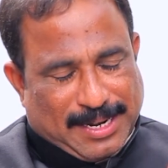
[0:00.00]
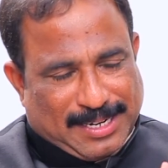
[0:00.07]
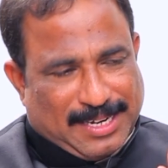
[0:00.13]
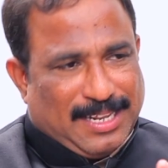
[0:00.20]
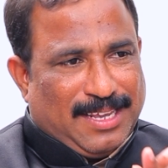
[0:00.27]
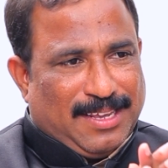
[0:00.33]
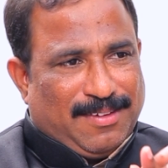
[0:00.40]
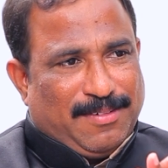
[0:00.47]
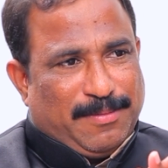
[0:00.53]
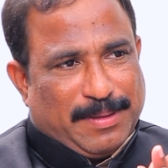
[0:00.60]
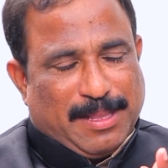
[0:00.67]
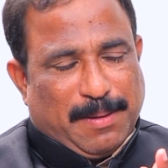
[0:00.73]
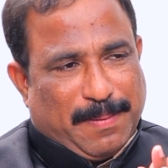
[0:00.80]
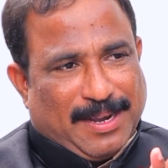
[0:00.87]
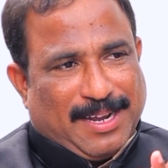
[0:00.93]
పార్టీ
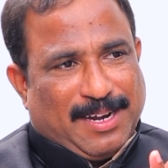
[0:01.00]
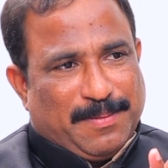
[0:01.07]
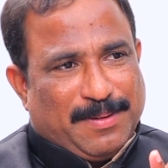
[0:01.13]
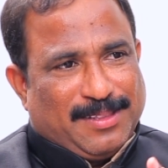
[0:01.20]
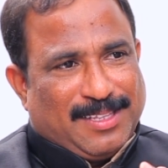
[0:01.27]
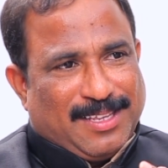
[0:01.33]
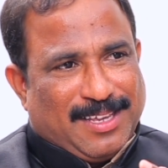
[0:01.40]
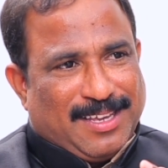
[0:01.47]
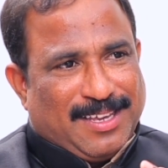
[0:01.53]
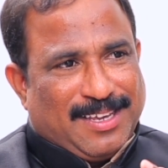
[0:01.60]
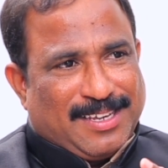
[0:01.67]
విభేదాలు పక్కన పెడితే